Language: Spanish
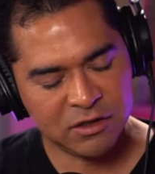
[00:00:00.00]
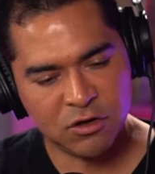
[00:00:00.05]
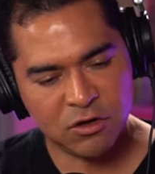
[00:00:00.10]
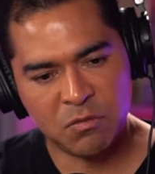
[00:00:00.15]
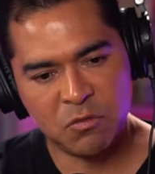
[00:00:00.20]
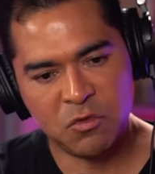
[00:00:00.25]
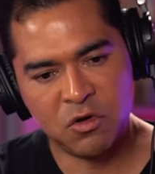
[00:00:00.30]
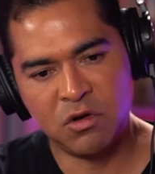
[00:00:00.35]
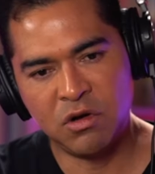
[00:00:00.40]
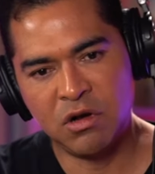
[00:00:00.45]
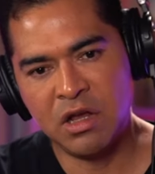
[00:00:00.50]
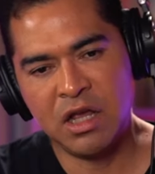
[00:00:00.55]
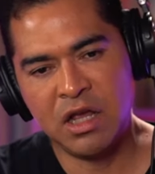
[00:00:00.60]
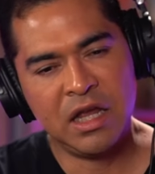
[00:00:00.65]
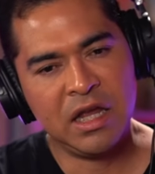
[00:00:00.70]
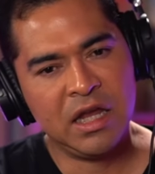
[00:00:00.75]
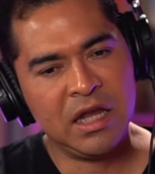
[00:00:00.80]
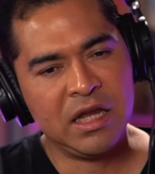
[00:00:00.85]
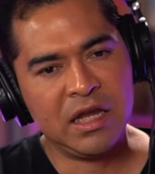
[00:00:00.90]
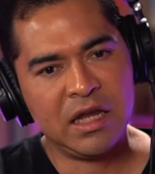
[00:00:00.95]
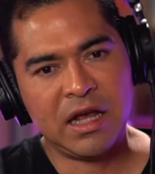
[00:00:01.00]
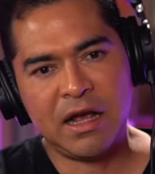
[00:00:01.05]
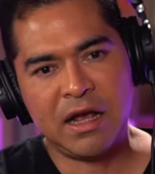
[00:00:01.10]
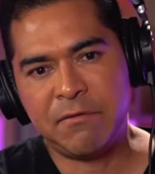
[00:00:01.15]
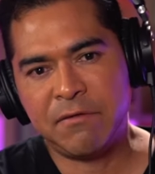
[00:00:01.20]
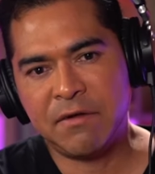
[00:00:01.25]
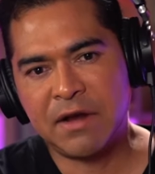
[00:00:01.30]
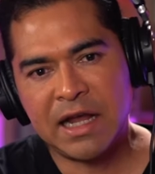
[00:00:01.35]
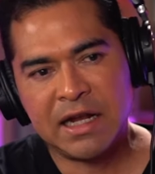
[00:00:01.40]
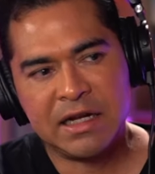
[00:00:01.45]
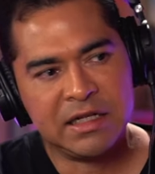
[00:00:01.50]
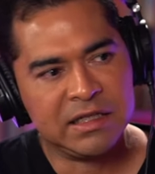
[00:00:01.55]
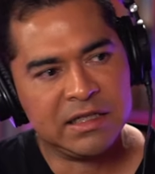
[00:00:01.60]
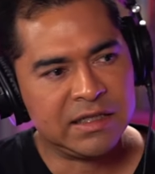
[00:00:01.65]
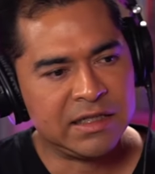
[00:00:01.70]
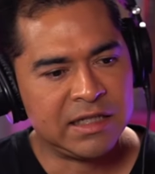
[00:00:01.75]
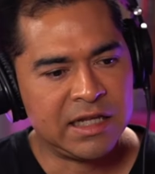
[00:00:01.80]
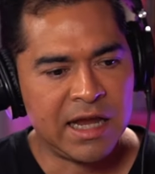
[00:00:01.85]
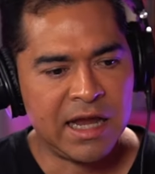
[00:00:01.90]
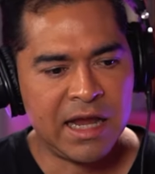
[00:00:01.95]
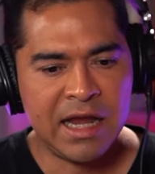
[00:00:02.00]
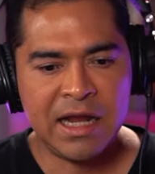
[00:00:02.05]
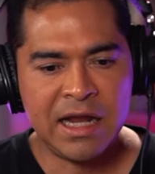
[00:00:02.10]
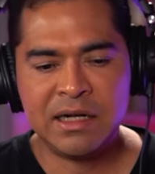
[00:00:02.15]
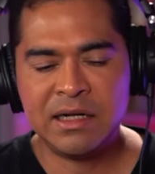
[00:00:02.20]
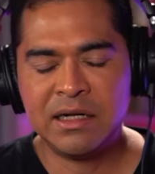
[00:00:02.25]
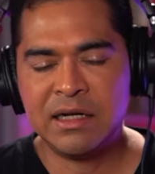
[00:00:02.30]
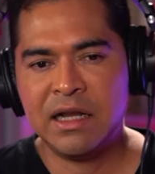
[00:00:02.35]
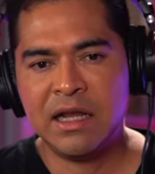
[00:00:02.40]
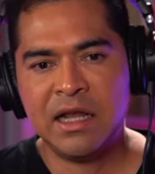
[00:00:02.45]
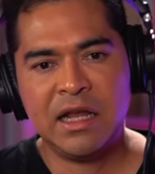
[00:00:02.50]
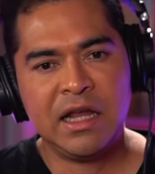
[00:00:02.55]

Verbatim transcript: como Afganistán,